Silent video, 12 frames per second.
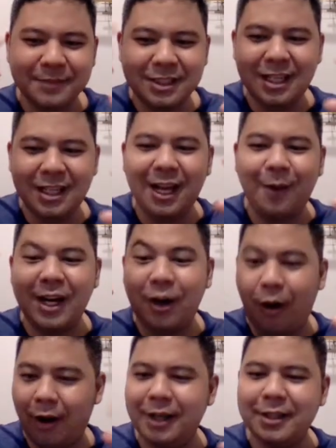ที่เรียกว่า
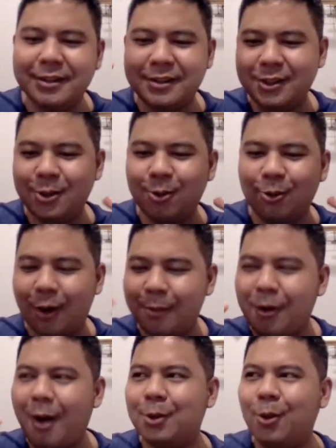noise อยู่
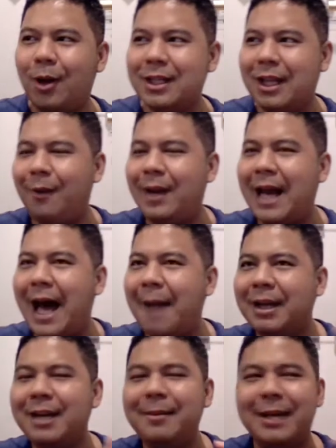รอบๆตัวตลอดเวลามั
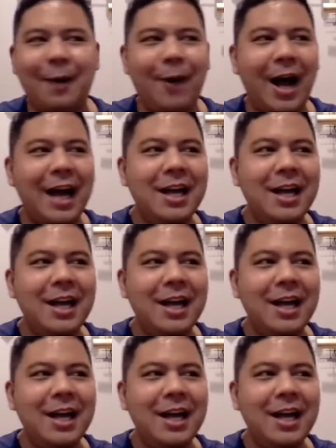นก็เหมือนกับว่า